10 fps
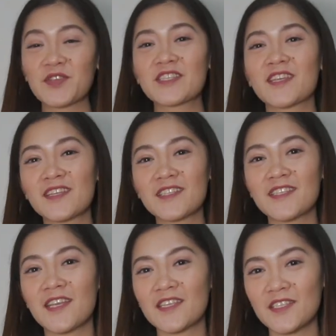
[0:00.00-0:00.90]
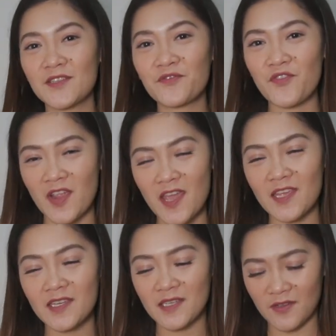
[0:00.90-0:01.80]
Chris Garcia, she's a
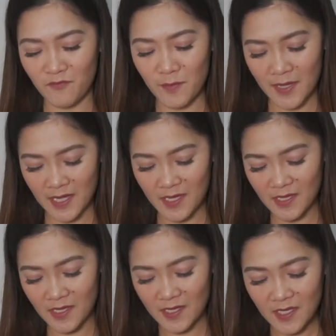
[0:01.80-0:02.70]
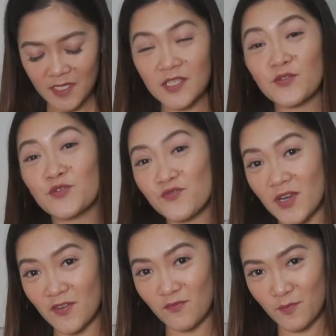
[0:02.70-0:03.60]
friend of mine. She's a good
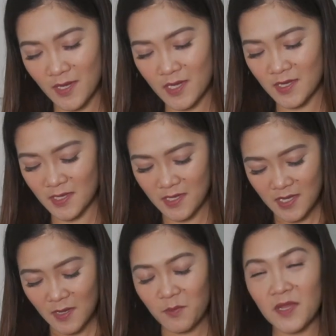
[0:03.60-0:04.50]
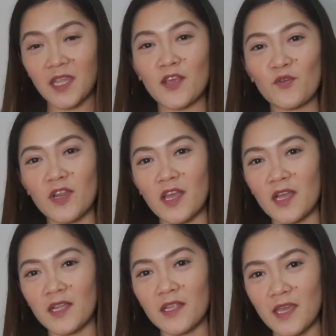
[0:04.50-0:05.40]
friend of mine. Binigyan ako
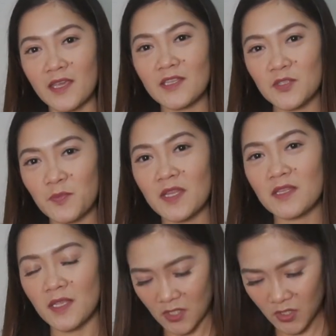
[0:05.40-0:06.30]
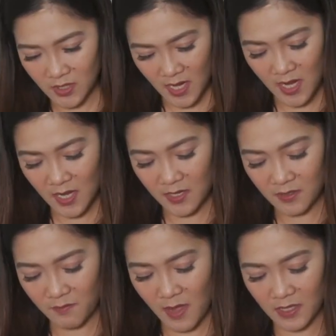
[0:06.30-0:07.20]
ng Kate Spade na ah,
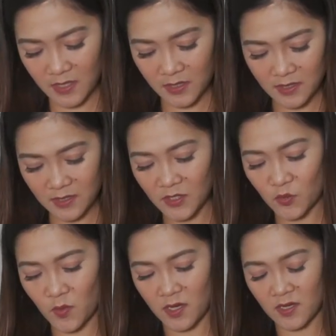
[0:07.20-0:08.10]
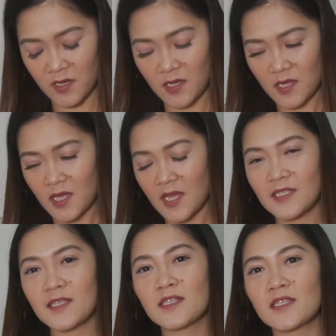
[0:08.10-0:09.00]
bag. This one.
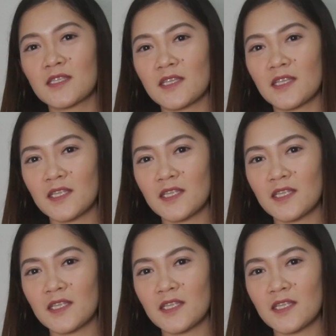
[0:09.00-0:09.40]
Since